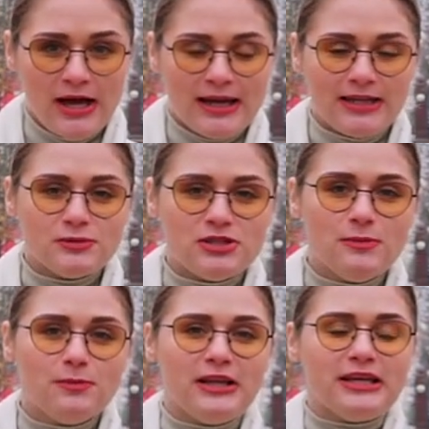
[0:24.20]
Рядом с
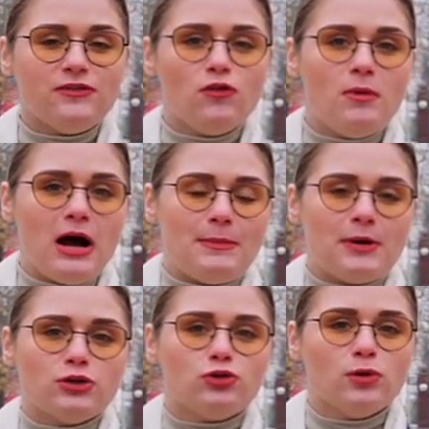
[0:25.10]
ним была его
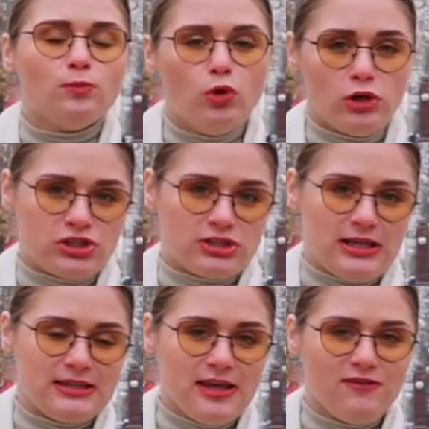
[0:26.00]
мама, которая больше
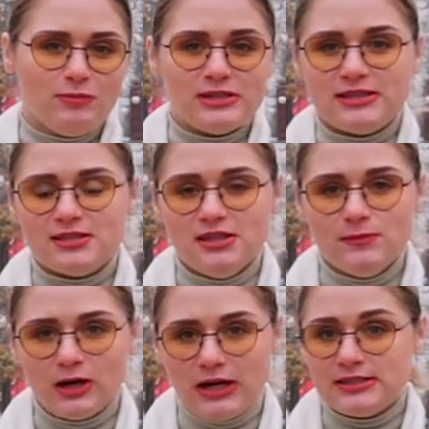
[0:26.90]
ста дней вместе с
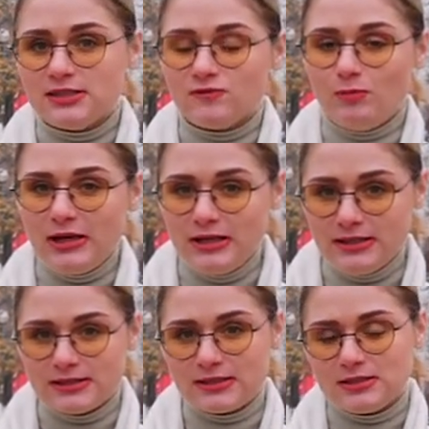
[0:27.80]
ним находилась в
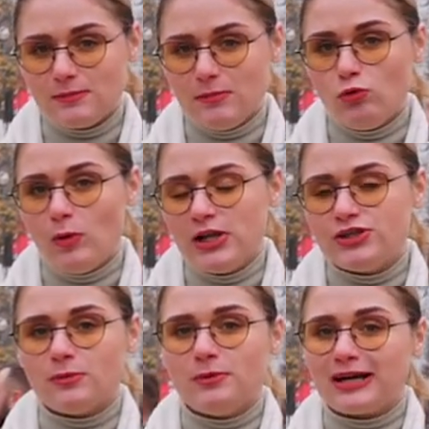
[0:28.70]
больнице, где у
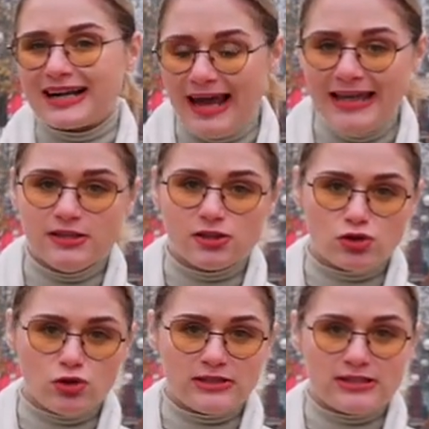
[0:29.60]
мальчика было крайне
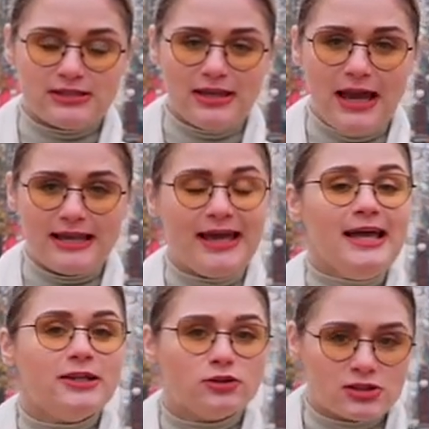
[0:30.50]
тяжелое состояние.
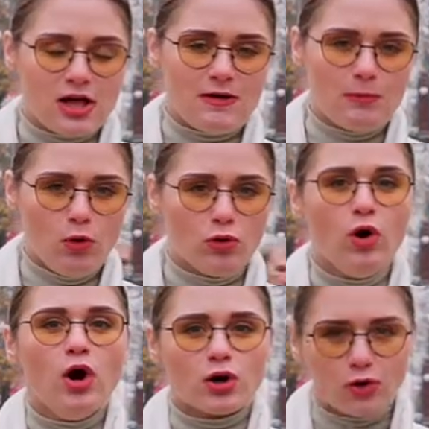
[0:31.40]
Но, слава
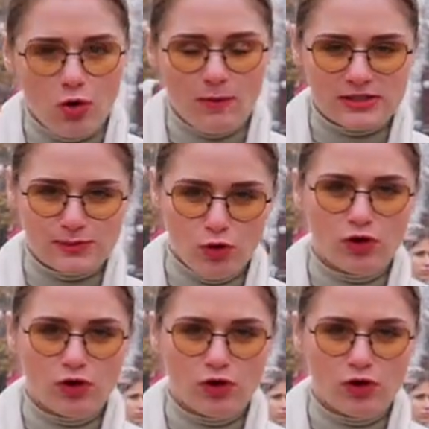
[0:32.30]
богу, Рома смог